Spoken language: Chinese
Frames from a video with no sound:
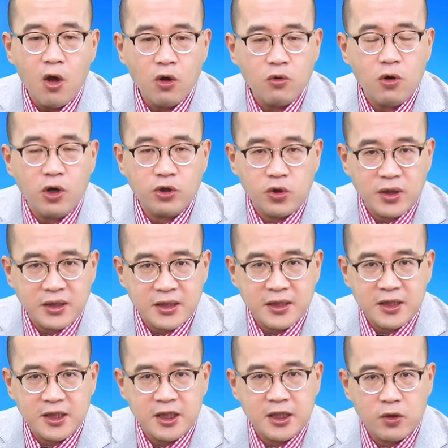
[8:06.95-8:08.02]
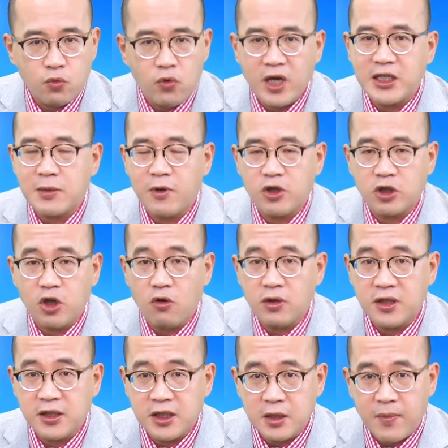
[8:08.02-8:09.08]
过去4次为什么送
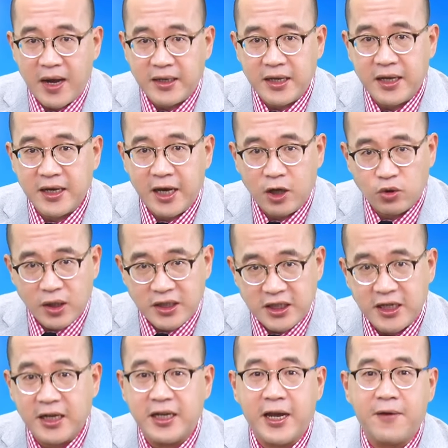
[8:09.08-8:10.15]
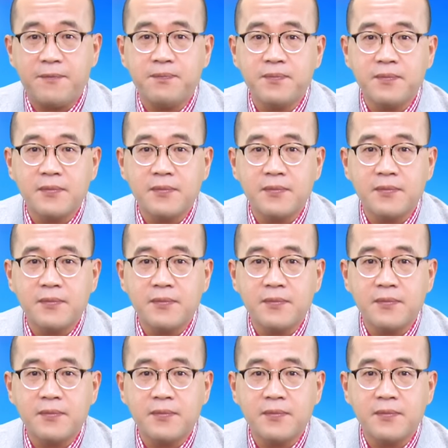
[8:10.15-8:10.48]
4次买点可以赚7000点？